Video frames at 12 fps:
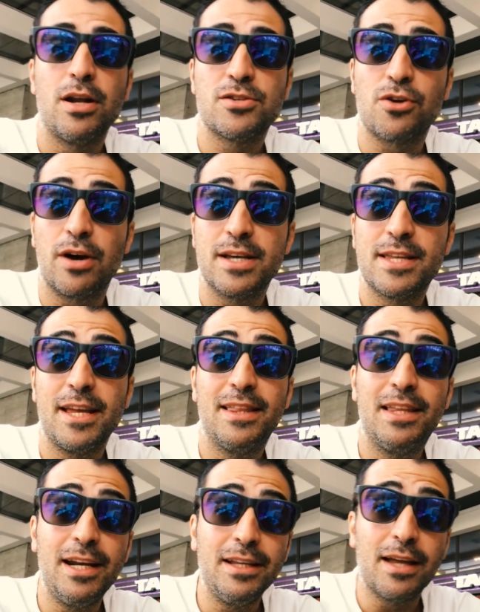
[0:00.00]
Olha só, gastei
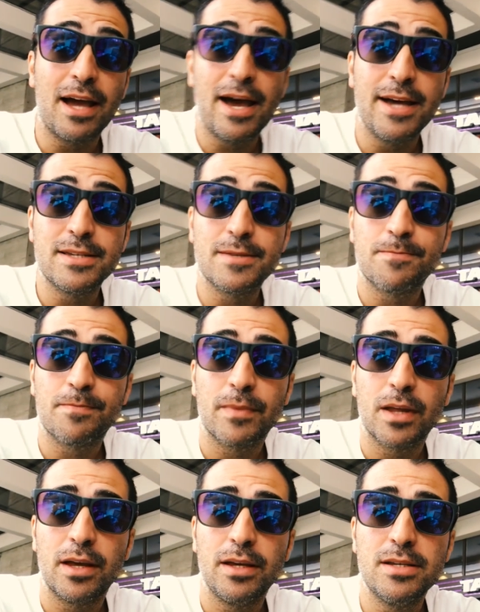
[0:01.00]
30 reais
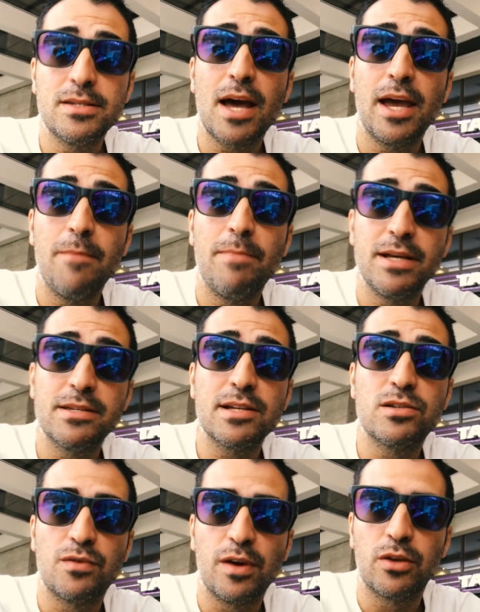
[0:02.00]
e saí bem
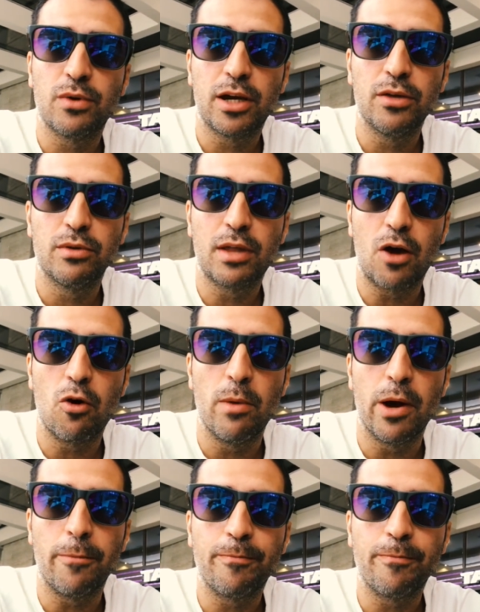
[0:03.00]
satisfeito aqui do Taco Bell.